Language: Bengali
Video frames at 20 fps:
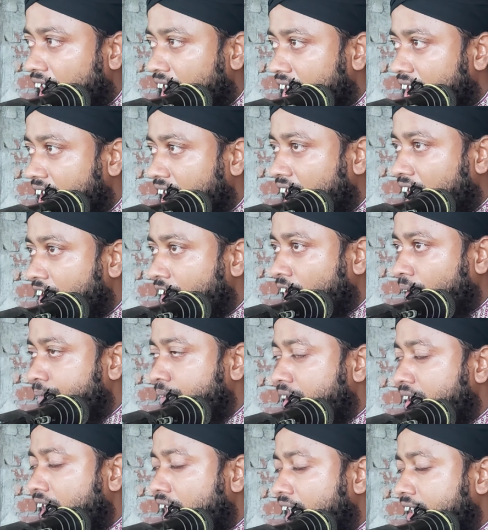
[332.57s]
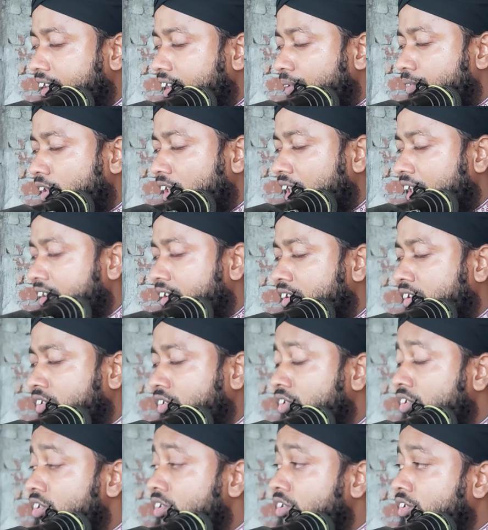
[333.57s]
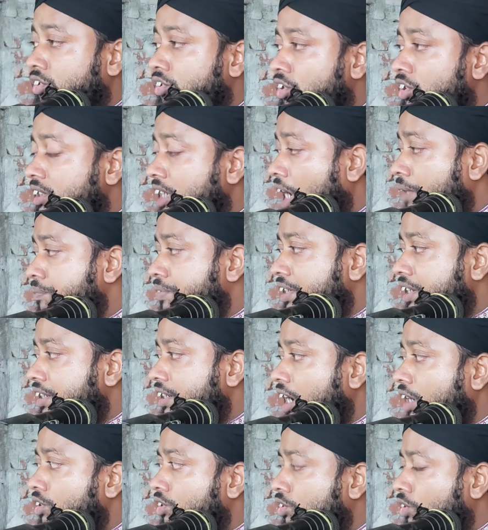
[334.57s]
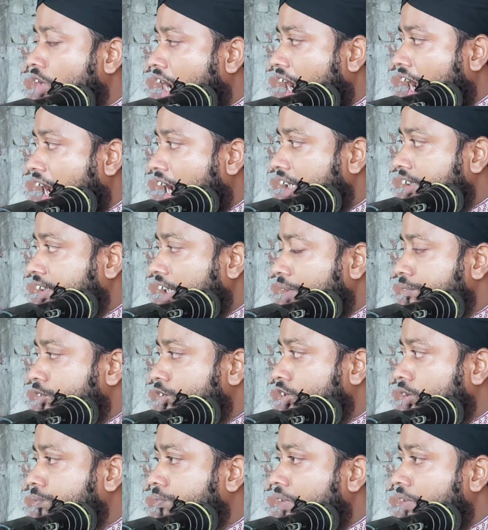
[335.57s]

আল্লাহ নবী দে বলেন কুন্তু নবী আদম